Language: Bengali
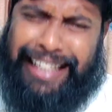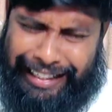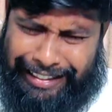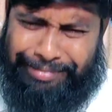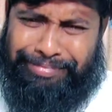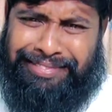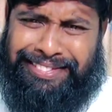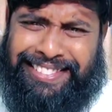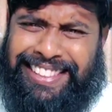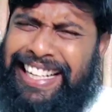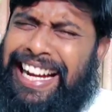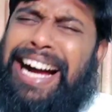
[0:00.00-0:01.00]
খাইলাম
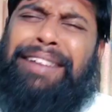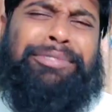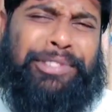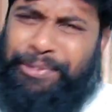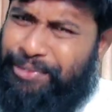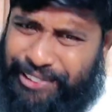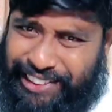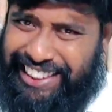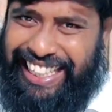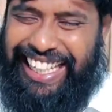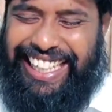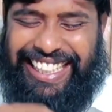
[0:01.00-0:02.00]
কাম তো বুঝি
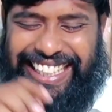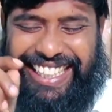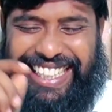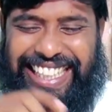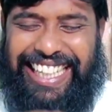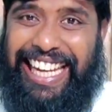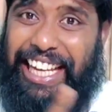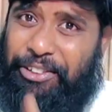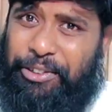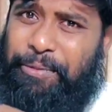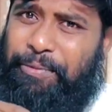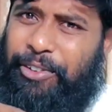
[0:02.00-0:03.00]
না
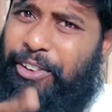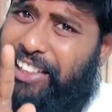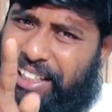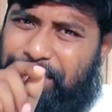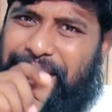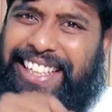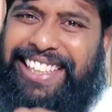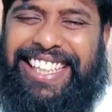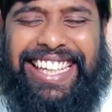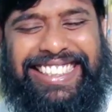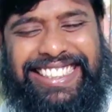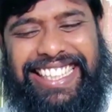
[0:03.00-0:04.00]
এরকম অনেক ব্যক্তি
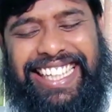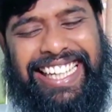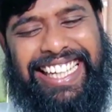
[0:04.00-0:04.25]
আছে